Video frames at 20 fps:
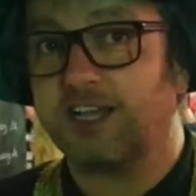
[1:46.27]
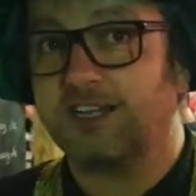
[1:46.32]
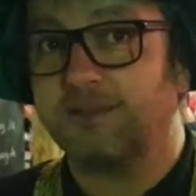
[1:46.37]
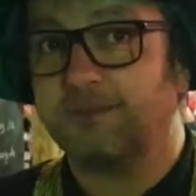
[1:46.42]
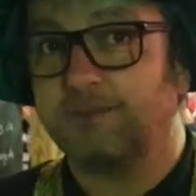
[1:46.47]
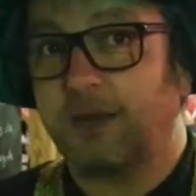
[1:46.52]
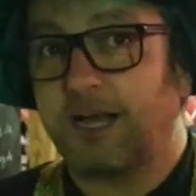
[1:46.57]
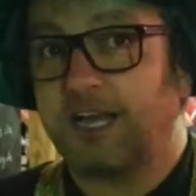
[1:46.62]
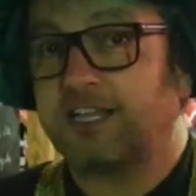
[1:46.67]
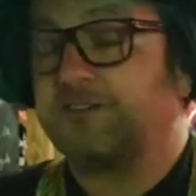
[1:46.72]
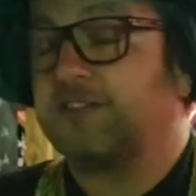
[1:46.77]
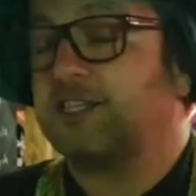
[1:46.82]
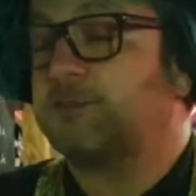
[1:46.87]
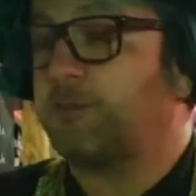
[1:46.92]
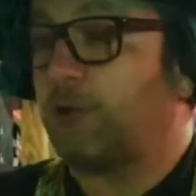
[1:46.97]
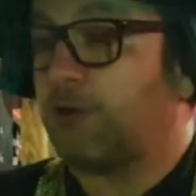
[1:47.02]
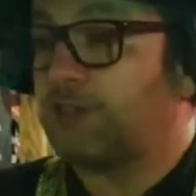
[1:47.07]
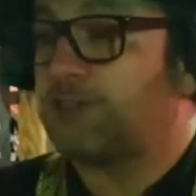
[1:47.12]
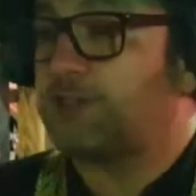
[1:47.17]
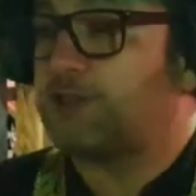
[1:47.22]
eh, às vezes
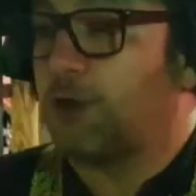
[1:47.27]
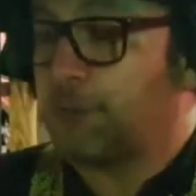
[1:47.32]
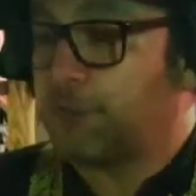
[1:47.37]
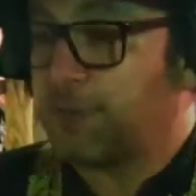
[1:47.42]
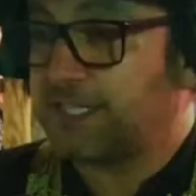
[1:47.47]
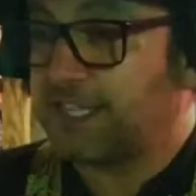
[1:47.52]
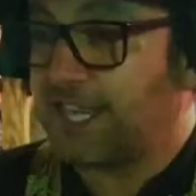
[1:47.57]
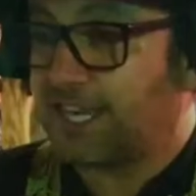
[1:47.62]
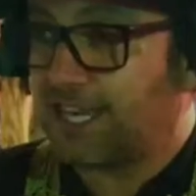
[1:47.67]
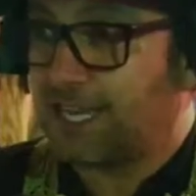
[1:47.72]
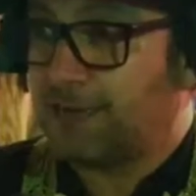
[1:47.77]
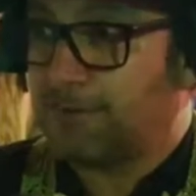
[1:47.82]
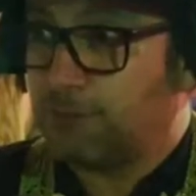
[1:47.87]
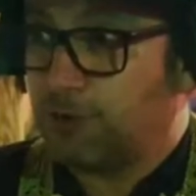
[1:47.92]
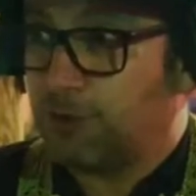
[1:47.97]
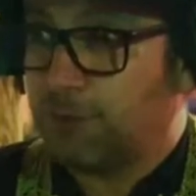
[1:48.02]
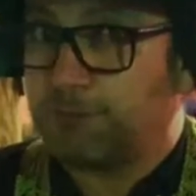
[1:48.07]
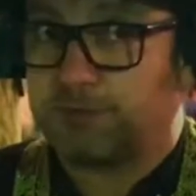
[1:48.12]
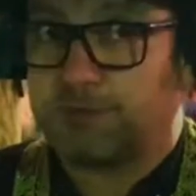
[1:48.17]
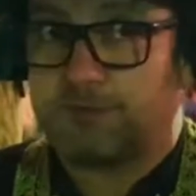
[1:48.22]
pode-se não pensar que é
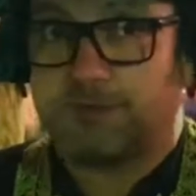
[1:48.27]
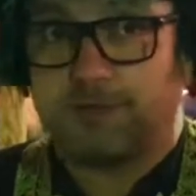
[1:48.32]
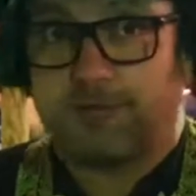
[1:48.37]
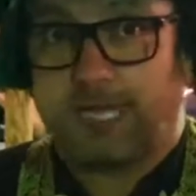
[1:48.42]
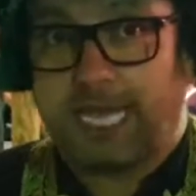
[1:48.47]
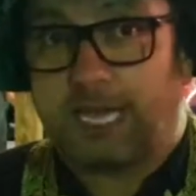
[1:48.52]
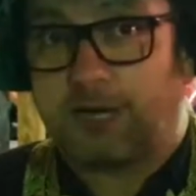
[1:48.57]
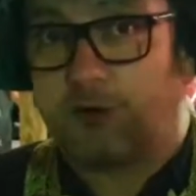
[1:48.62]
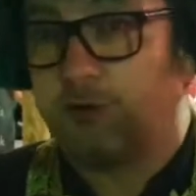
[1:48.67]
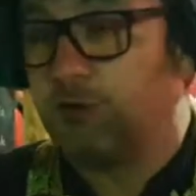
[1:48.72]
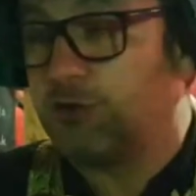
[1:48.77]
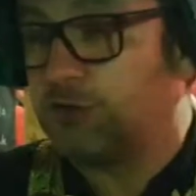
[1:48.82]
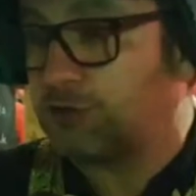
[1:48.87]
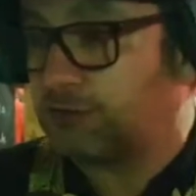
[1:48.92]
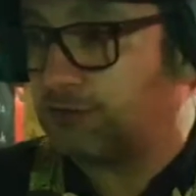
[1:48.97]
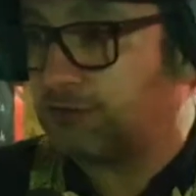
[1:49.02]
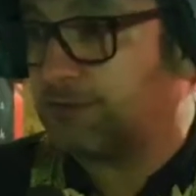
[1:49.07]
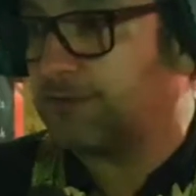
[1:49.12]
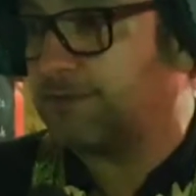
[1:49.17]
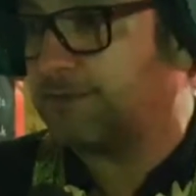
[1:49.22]
melhor porque é
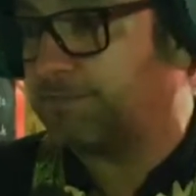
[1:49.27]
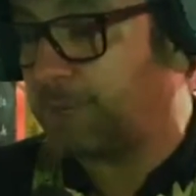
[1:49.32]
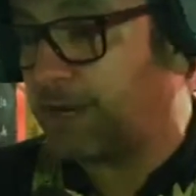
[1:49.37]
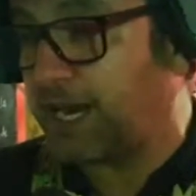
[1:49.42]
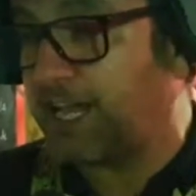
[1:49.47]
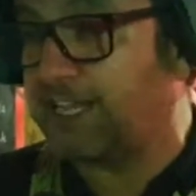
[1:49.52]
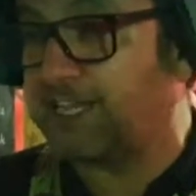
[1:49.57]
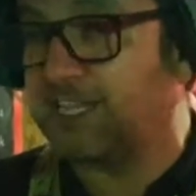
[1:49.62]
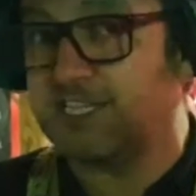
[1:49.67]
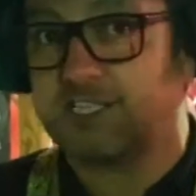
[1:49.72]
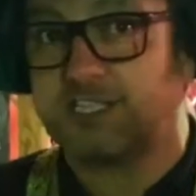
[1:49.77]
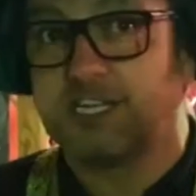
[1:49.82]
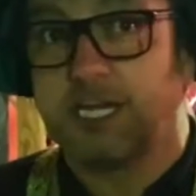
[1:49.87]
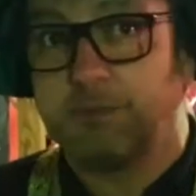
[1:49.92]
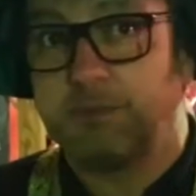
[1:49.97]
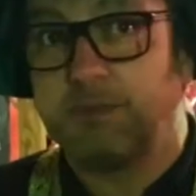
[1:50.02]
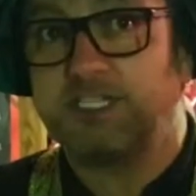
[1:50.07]
agosto, praias,